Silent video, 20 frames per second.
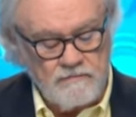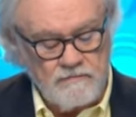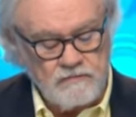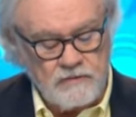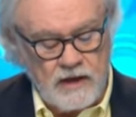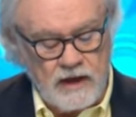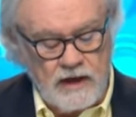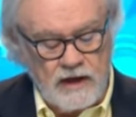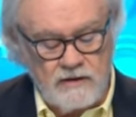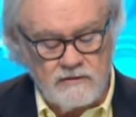
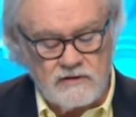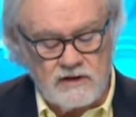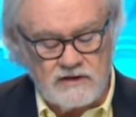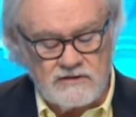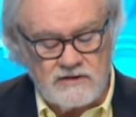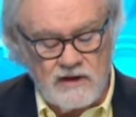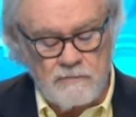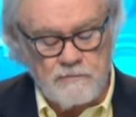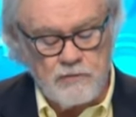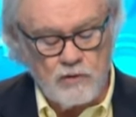gerentes
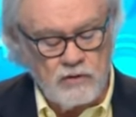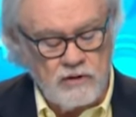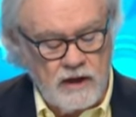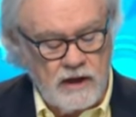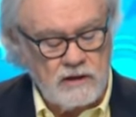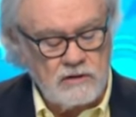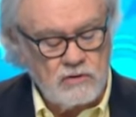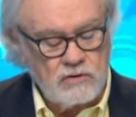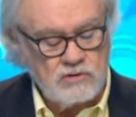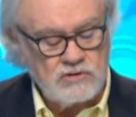de
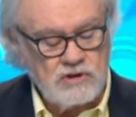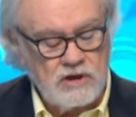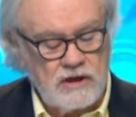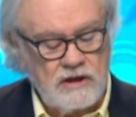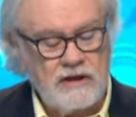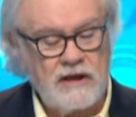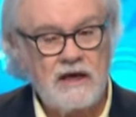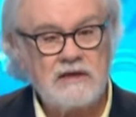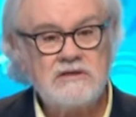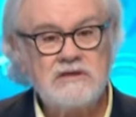proyectos
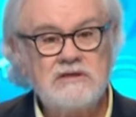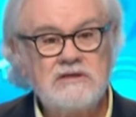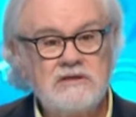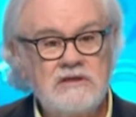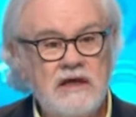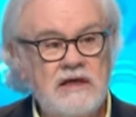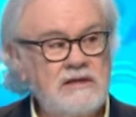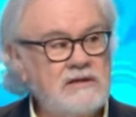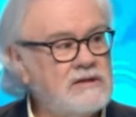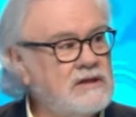y
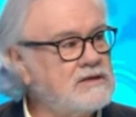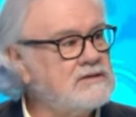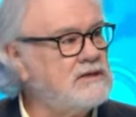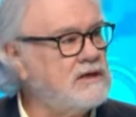asistentes